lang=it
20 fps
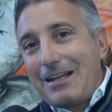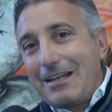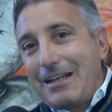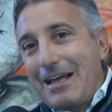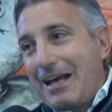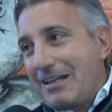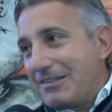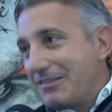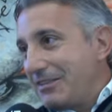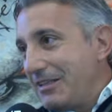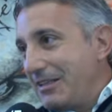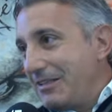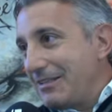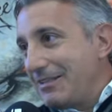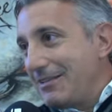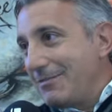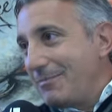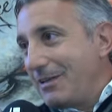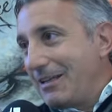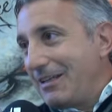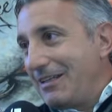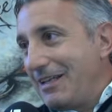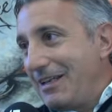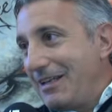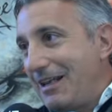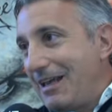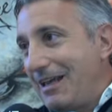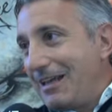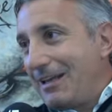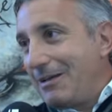un grande assist per
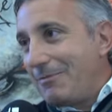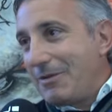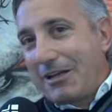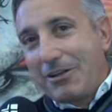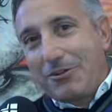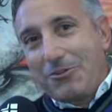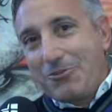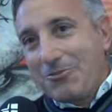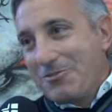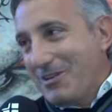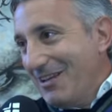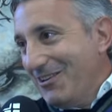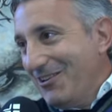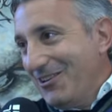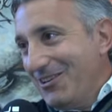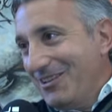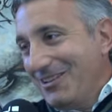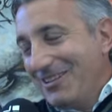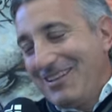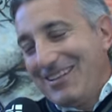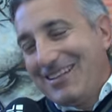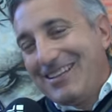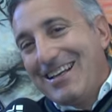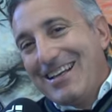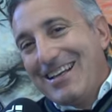dirla alla Maradona, no?